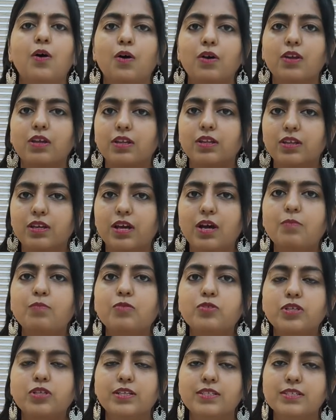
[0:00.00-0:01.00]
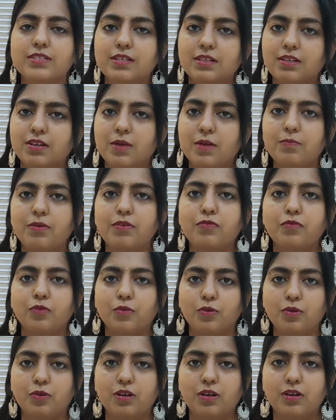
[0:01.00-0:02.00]
और यदि आप मुझे इंस्टाग्राम पर
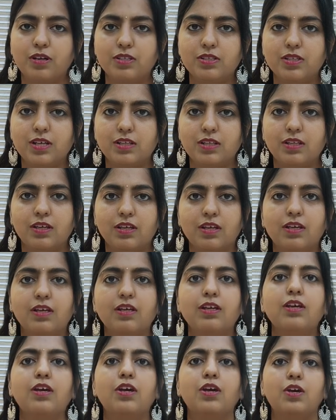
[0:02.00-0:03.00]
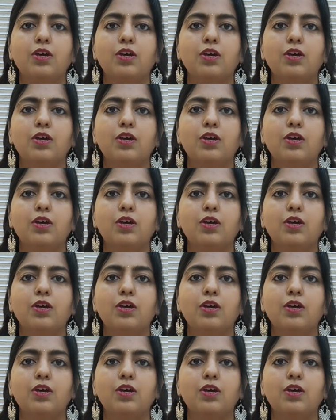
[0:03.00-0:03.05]
फॉलो करना चाहते हैं